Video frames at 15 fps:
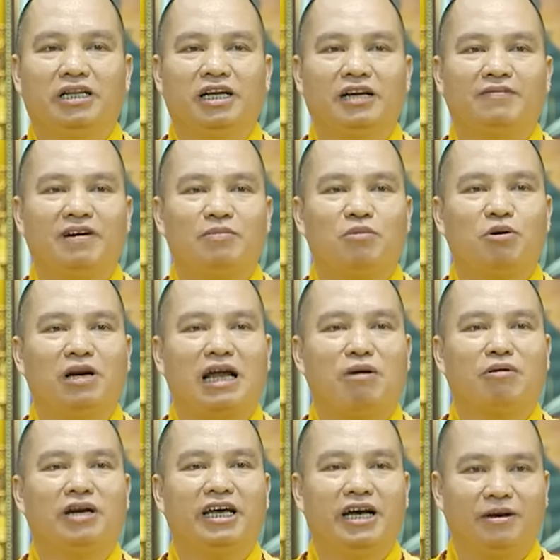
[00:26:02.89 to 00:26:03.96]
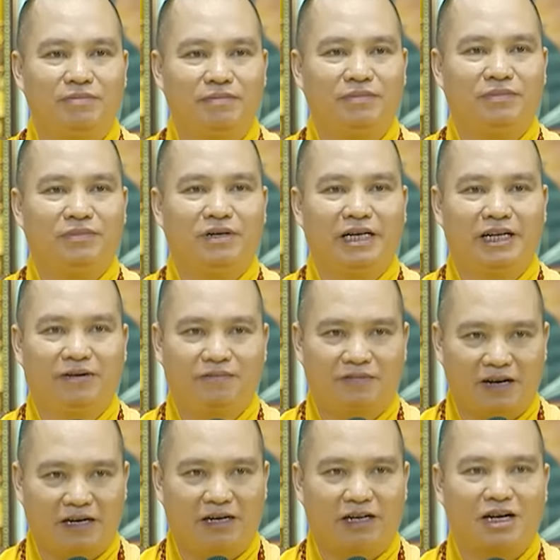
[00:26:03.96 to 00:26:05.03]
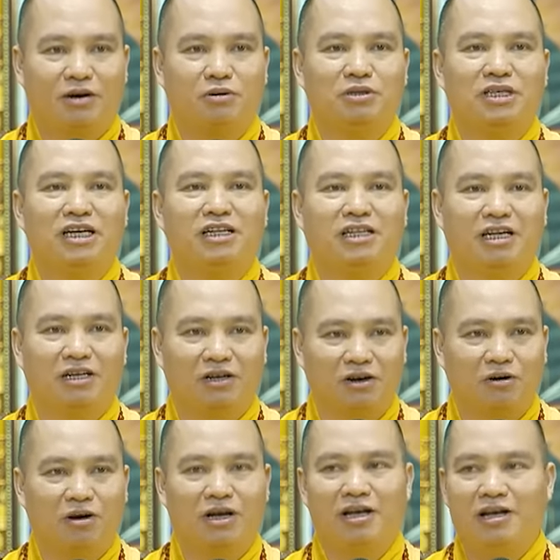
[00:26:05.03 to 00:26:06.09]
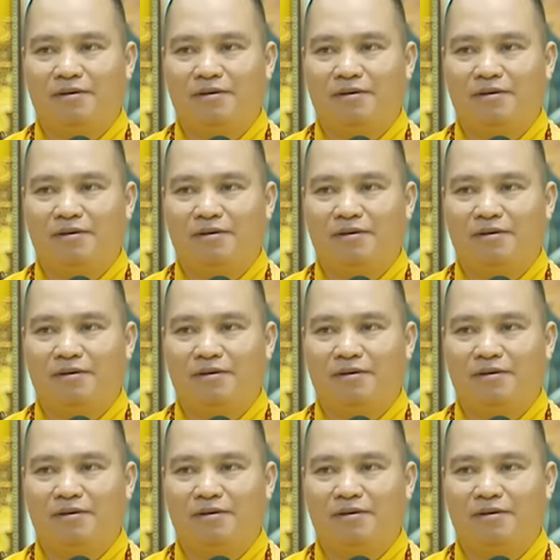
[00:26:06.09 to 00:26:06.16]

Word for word: thiết và một lòng niệm niệm Phật để cầu sinh tịnh độ.